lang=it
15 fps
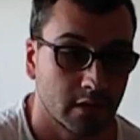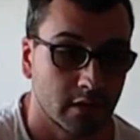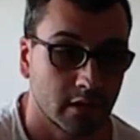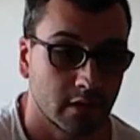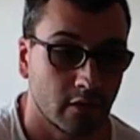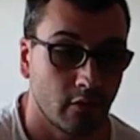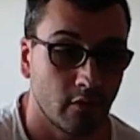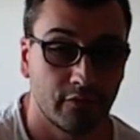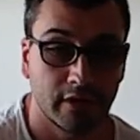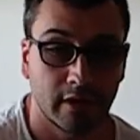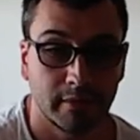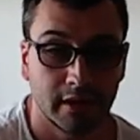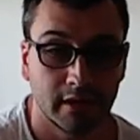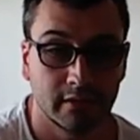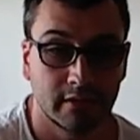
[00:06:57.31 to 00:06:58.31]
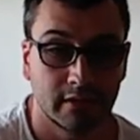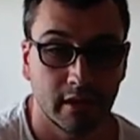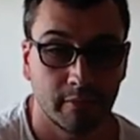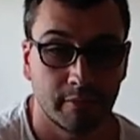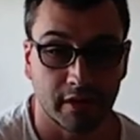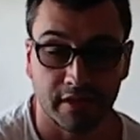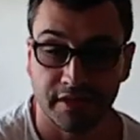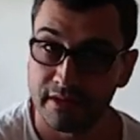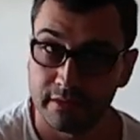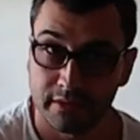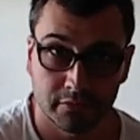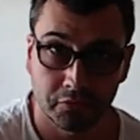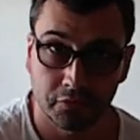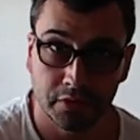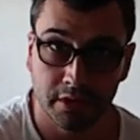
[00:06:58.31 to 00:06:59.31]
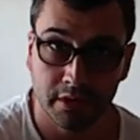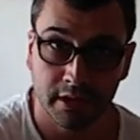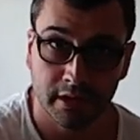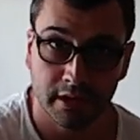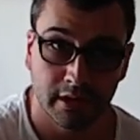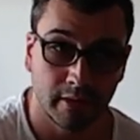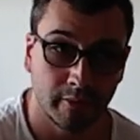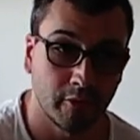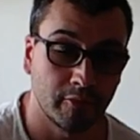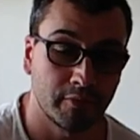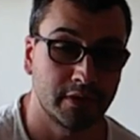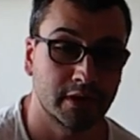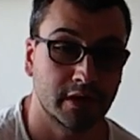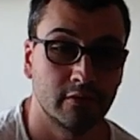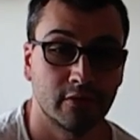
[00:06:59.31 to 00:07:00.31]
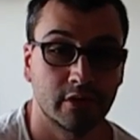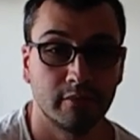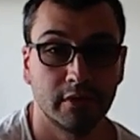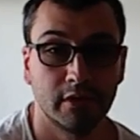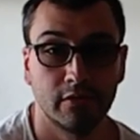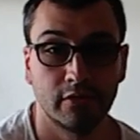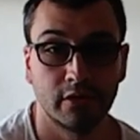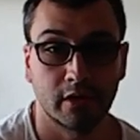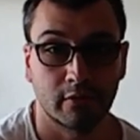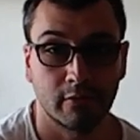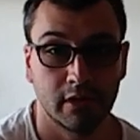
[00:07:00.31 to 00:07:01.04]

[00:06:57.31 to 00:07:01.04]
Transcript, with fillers: E ovviamente per sentito dire la pompa di calore migliore,